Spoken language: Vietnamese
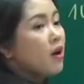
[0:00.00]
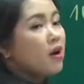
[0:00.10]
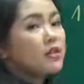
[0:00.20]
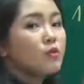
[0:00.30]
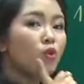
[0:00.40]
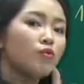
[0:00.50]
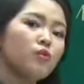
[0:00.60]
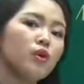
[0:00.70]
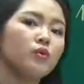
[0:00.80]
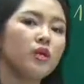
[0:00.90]
ở trong một
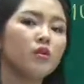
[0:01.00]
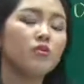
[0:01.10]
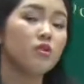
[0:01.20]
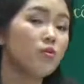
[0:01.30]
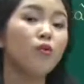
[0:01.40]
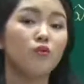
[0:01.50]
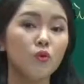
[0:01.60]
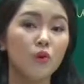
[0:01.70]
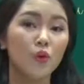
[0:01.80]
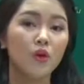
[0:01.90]
phút đầu tiên thôi dưới một
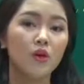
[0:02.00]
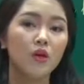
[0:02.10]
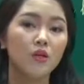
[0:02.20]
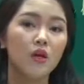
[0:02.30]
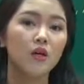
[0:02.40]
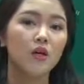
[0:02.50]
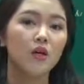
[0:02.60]
phút thôi nhá